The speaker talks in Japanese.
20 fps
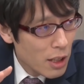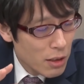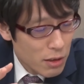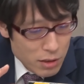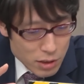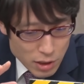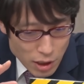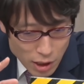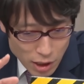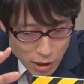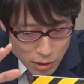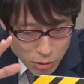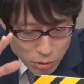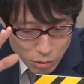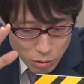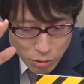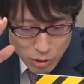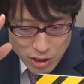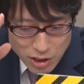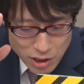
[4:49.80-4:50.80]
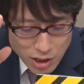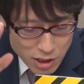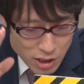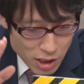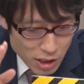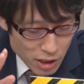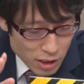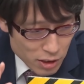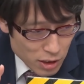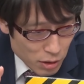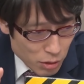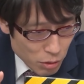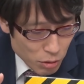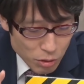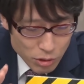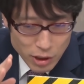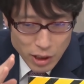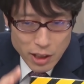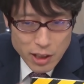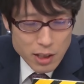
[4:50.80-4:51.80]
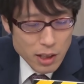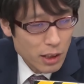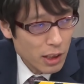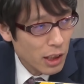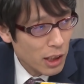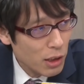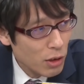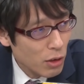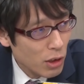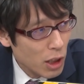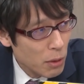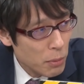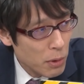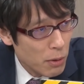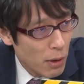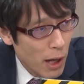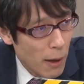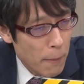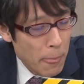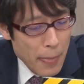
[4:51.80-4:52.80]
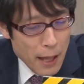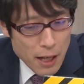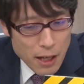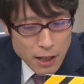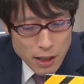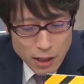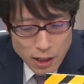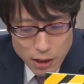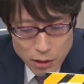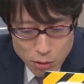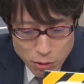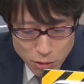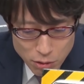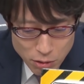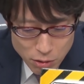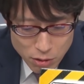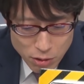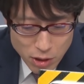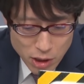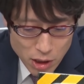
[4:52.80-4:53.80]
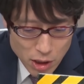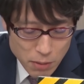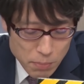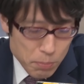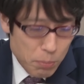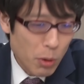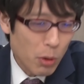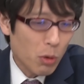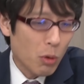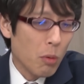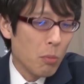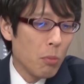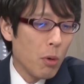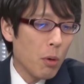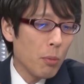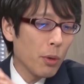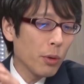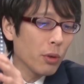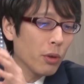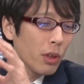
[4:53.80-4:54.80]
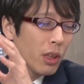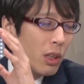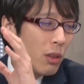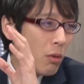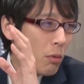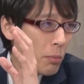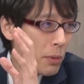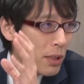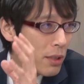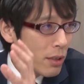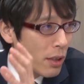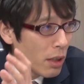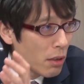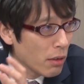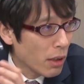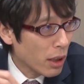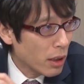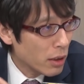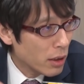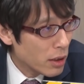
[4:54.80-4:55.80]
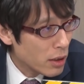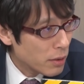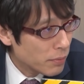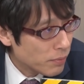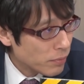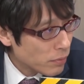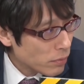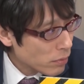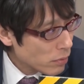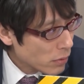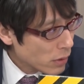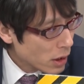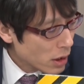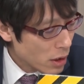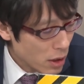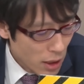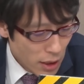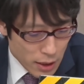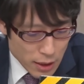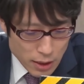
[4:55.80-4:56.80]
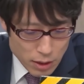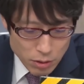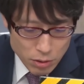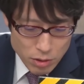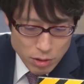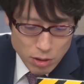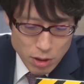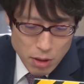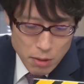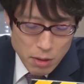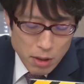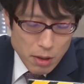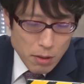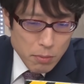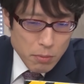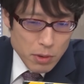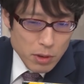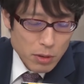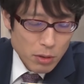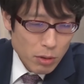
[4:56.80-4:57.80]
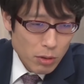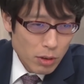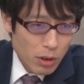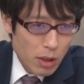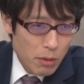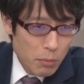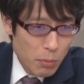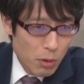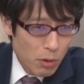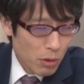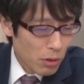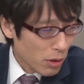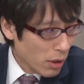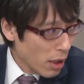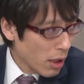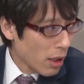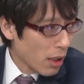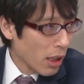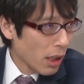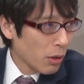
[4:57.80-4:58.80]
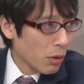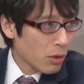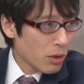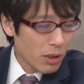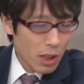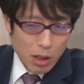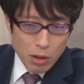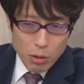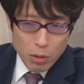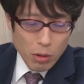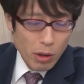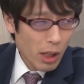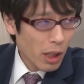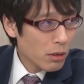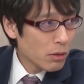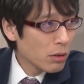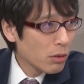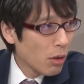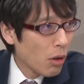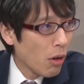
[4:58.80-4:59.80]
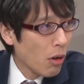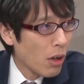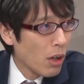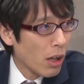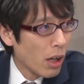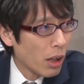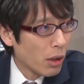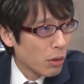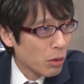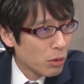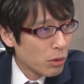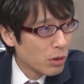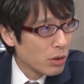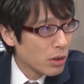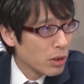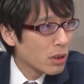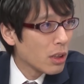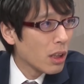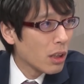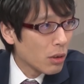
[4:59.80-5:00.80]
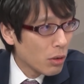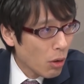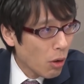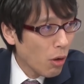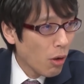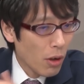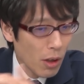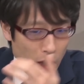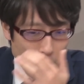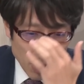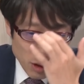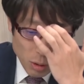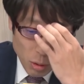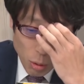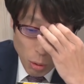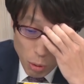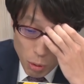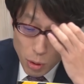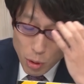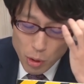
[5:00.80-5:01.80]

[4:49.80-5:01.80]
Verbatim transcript: 盛んのところに差し掛かったところでイザナキの神は、うん、あの一本の桃の木を見つけるわけです。そしてそこでもうね、あの千五百のあの軍勢と、あの怨